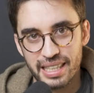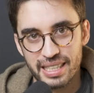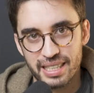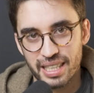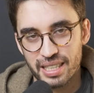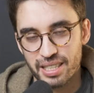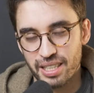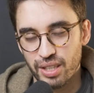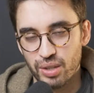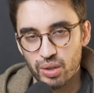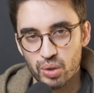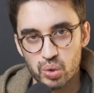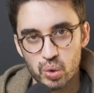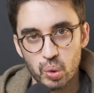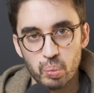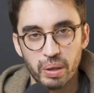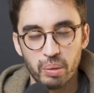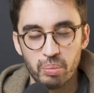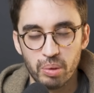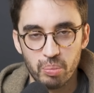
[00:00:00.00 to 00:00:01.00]
está siendo
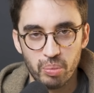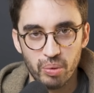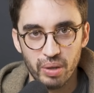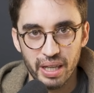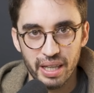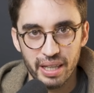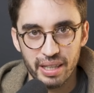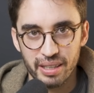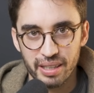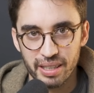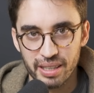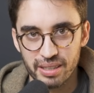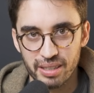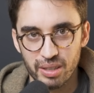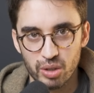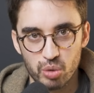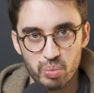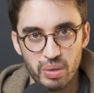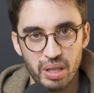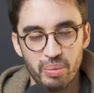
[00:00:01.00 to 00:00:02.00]
súper popular,
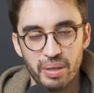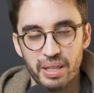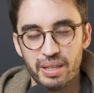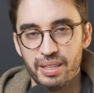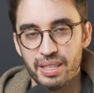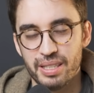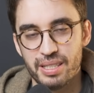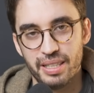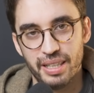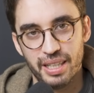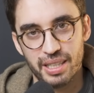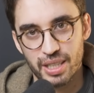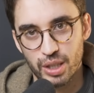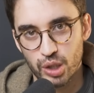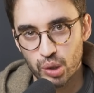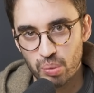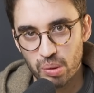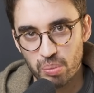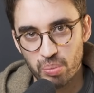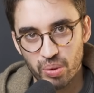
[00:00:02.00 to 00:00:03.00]
este 2020 sigue
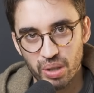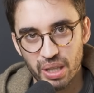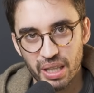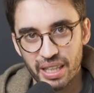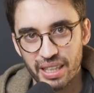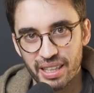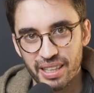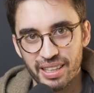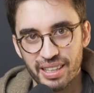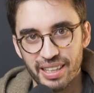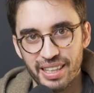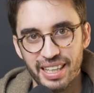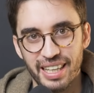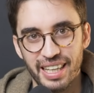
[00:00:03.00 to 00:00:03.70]
siendo popular,